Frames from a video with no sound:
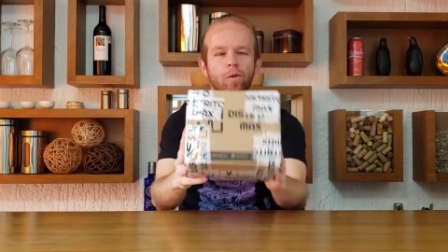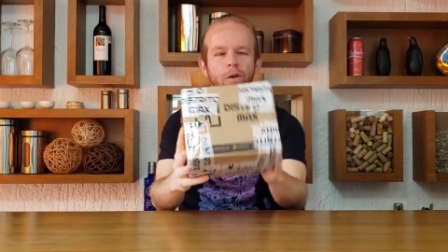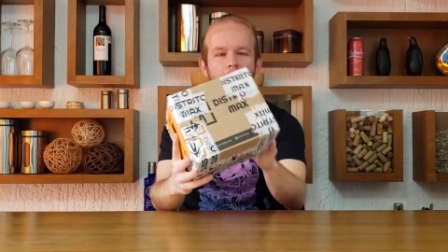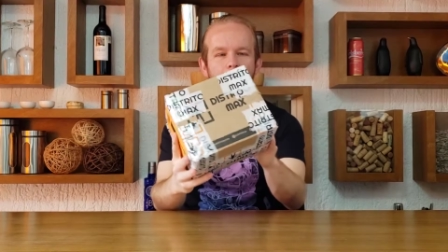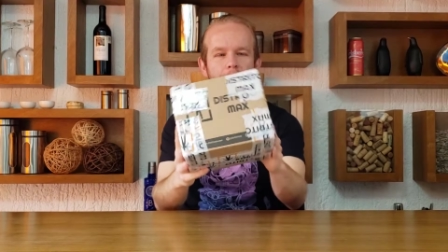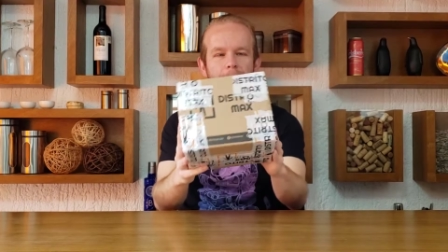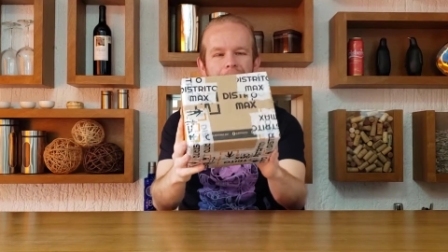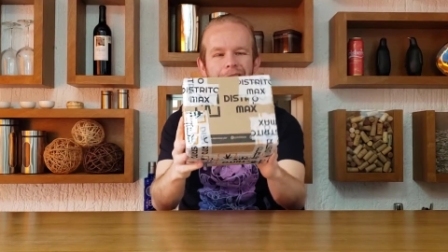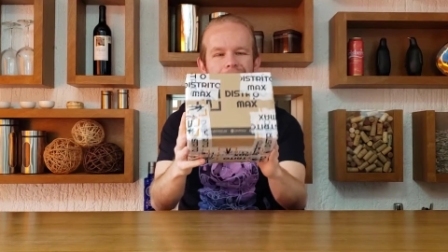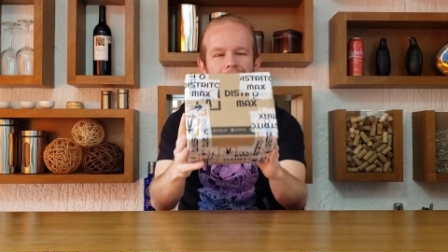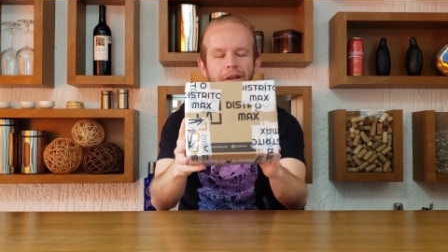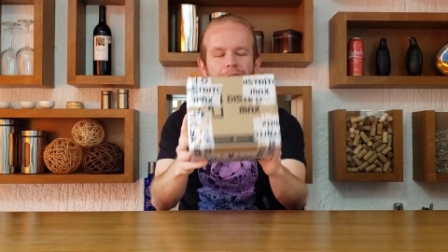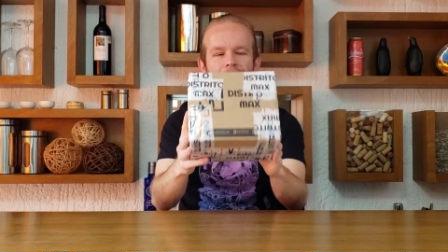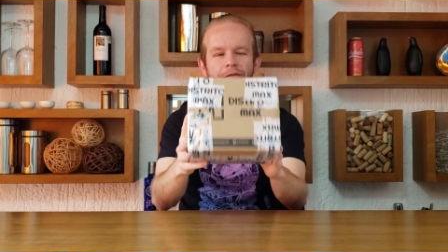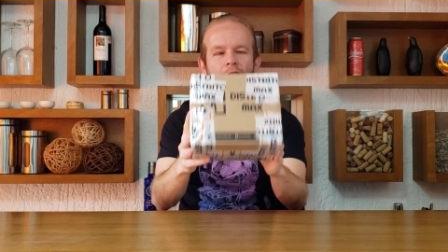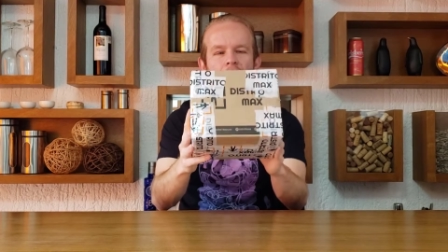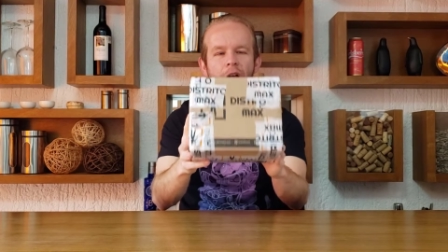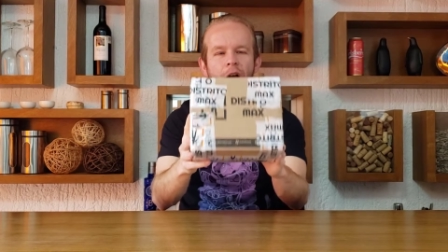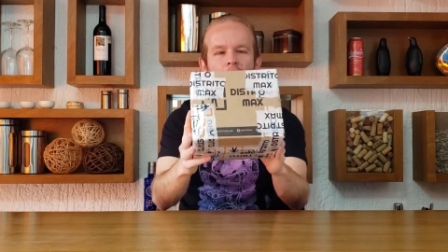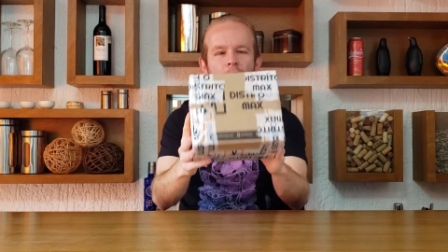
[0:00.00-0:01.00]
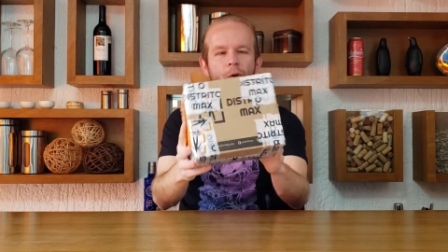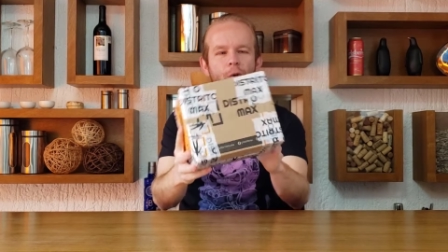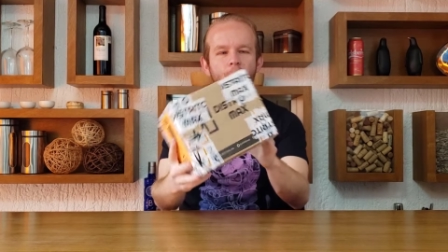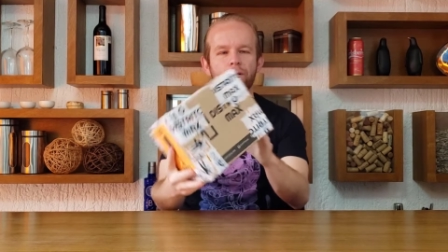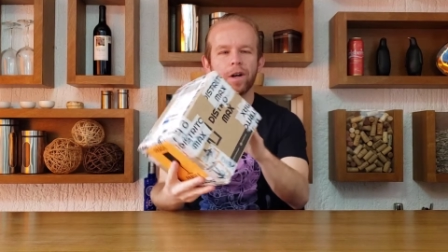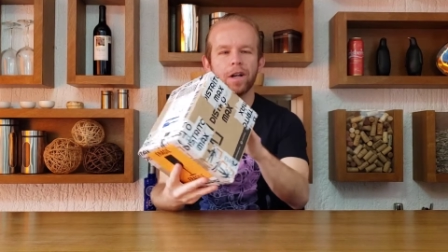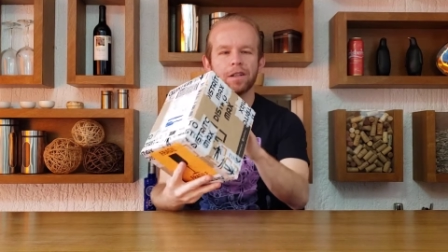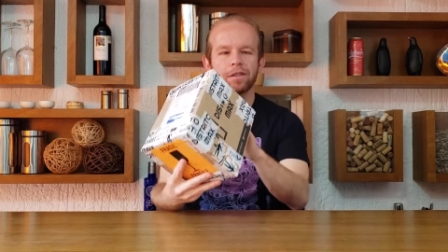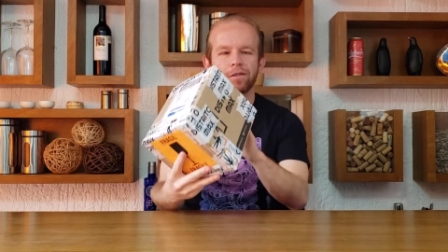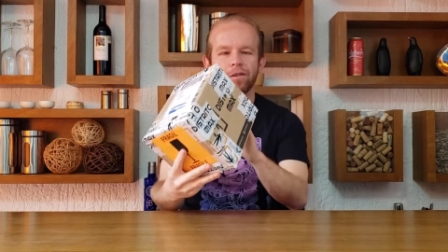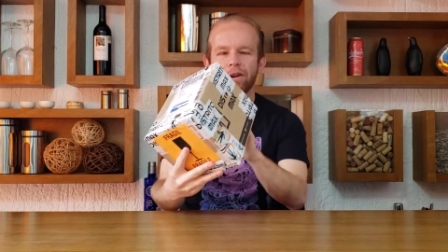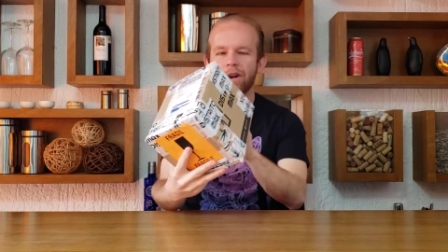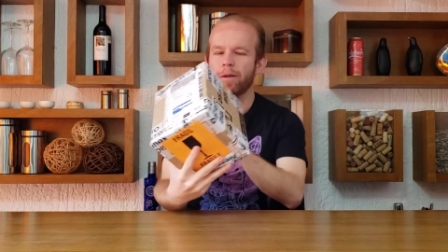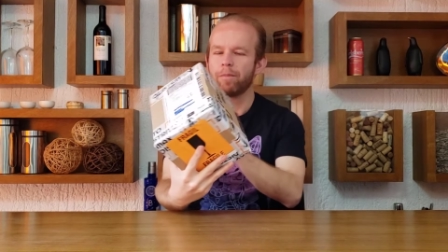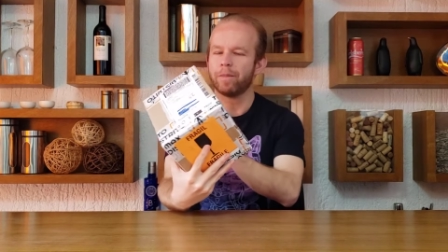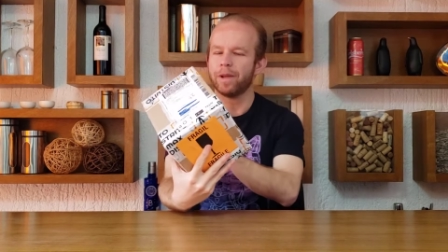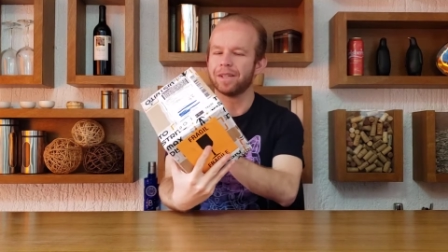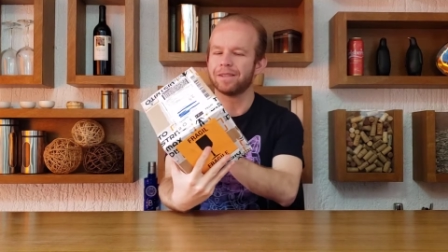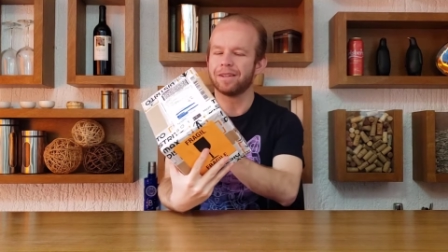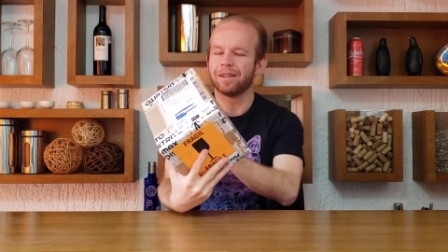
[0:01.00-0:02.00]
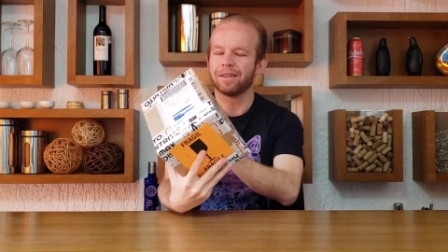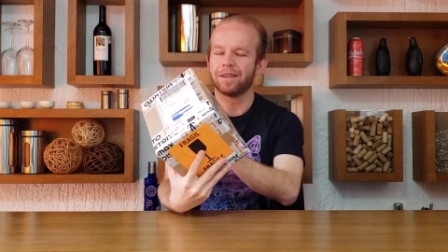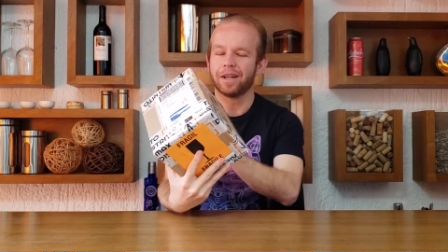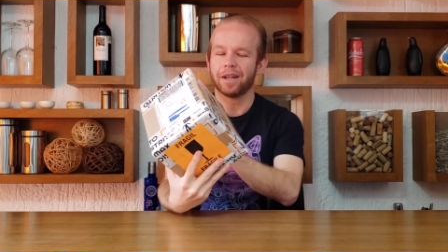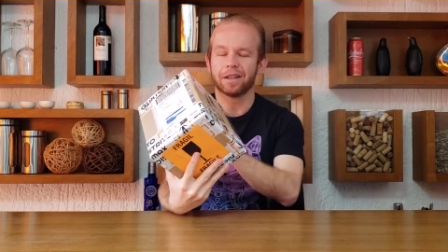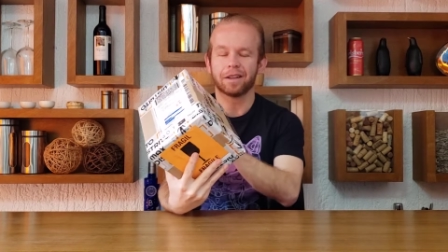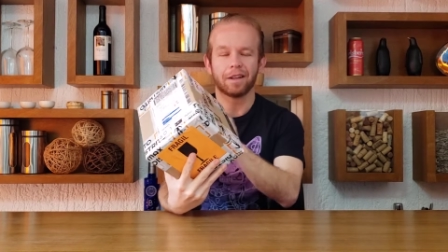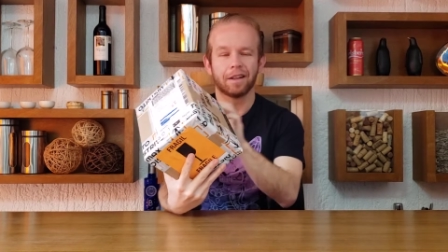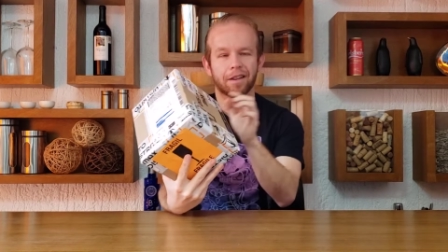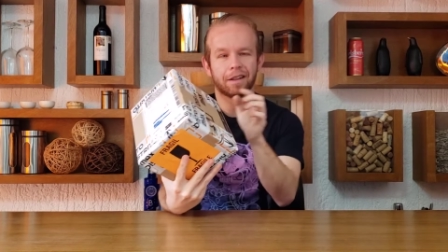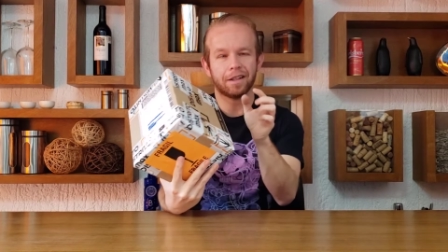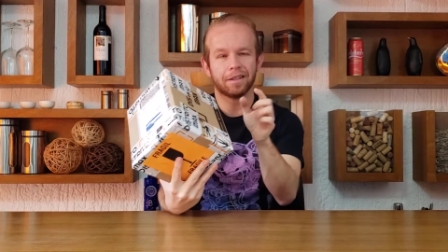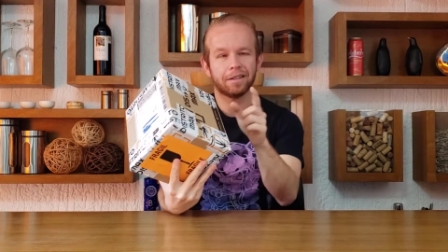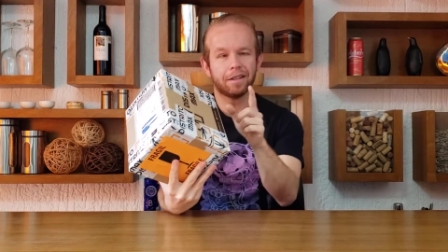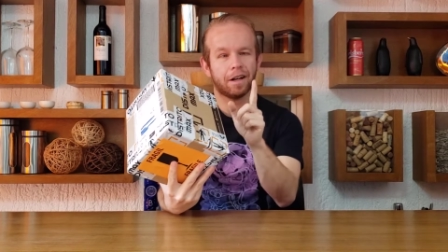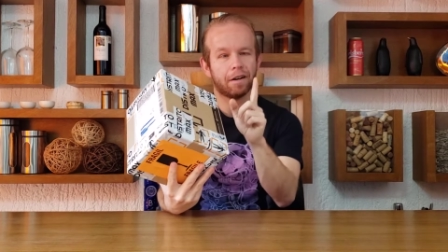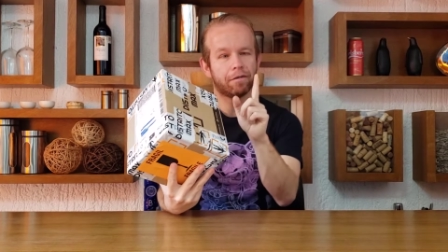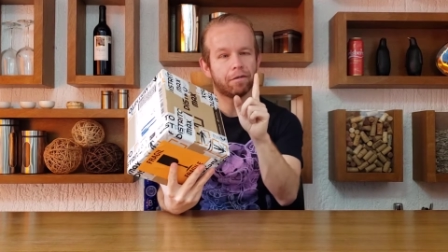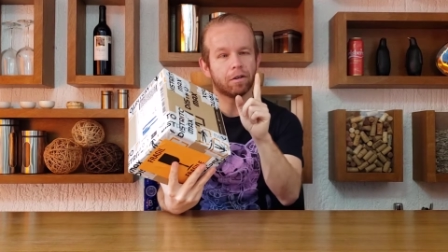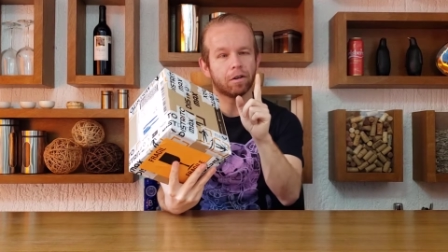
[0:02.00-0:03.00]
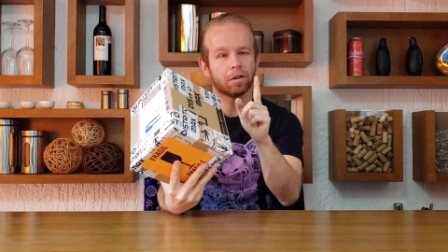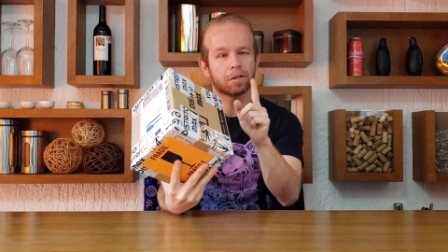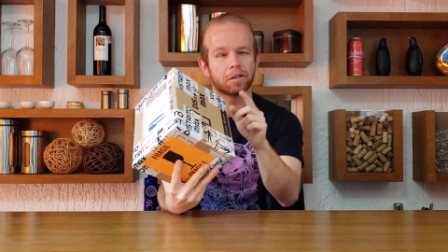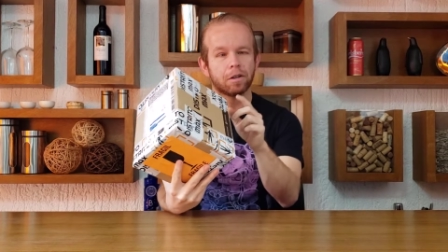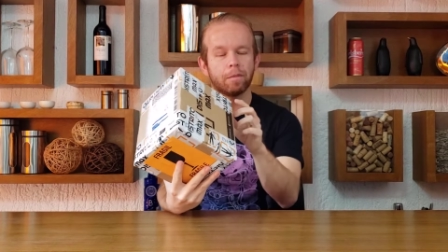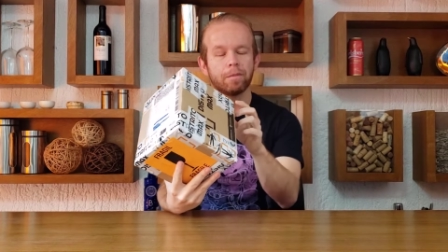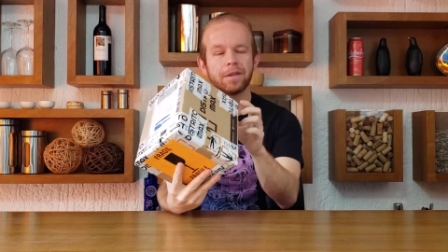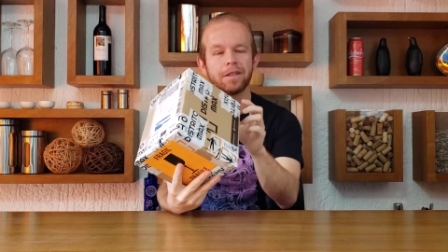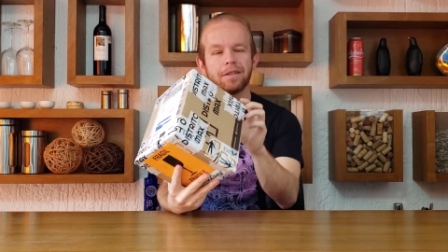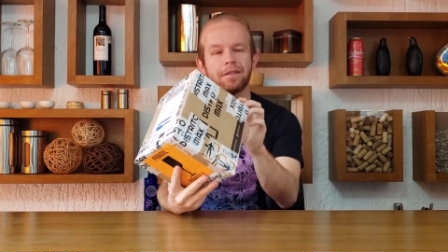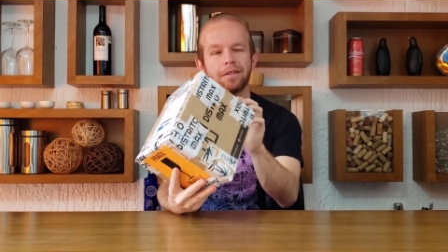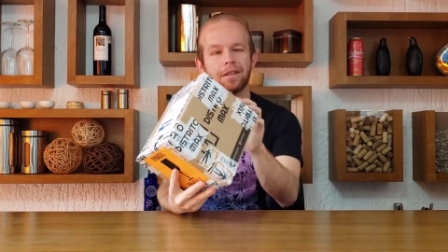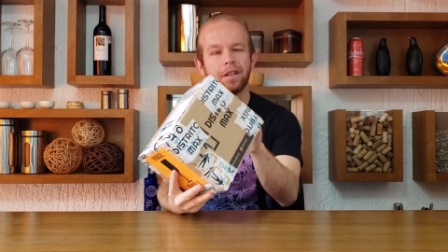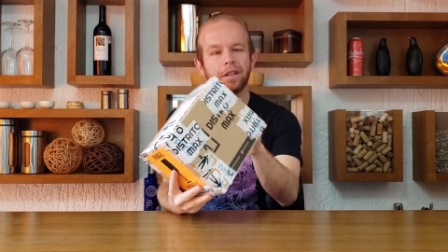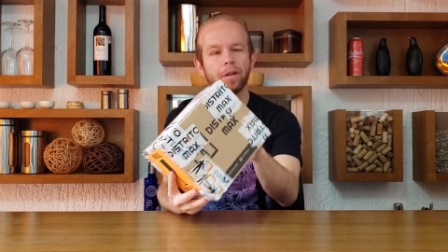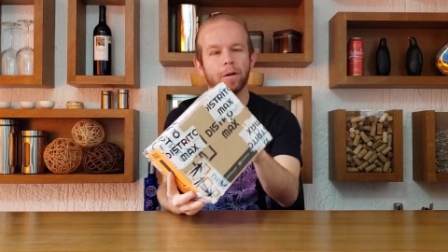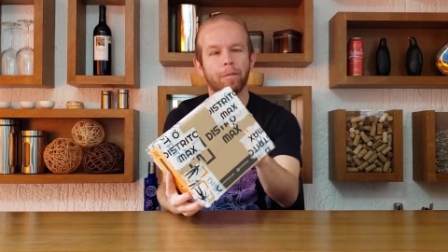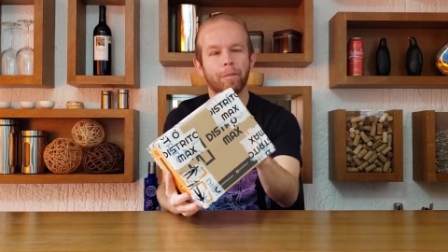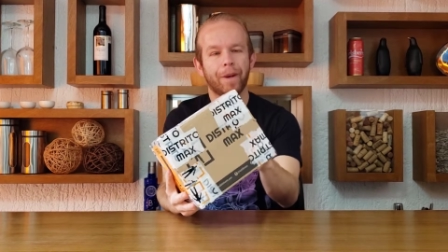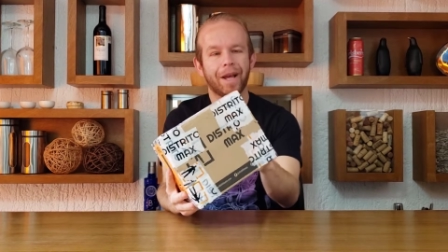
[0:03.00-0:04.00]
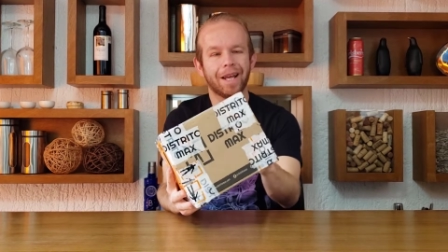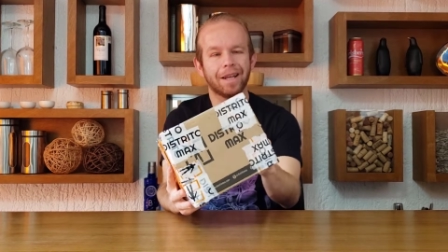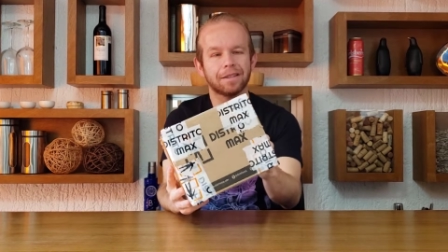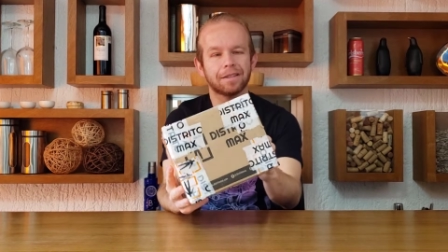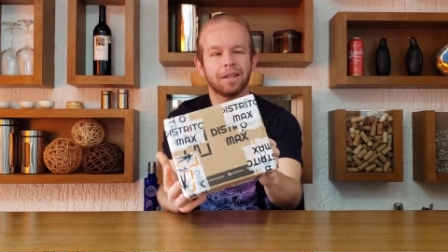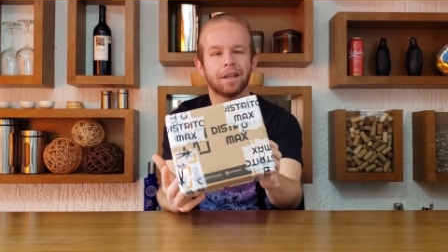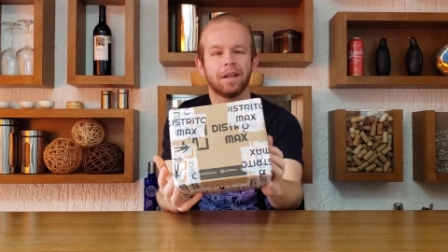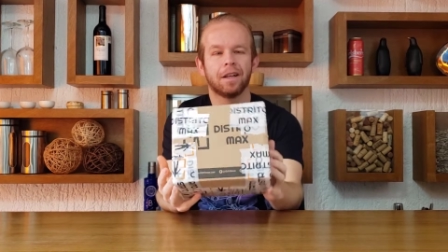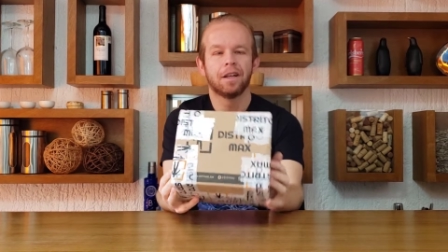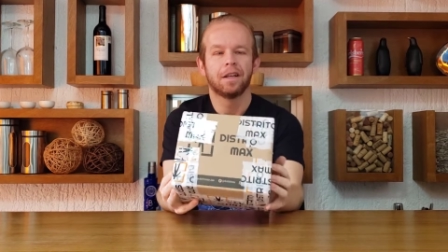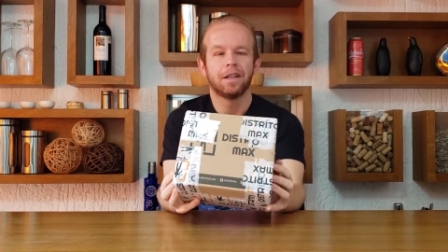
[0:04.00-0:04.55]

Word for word: una pieza, una sola pieza directa desde la Funko Shop Distrito Max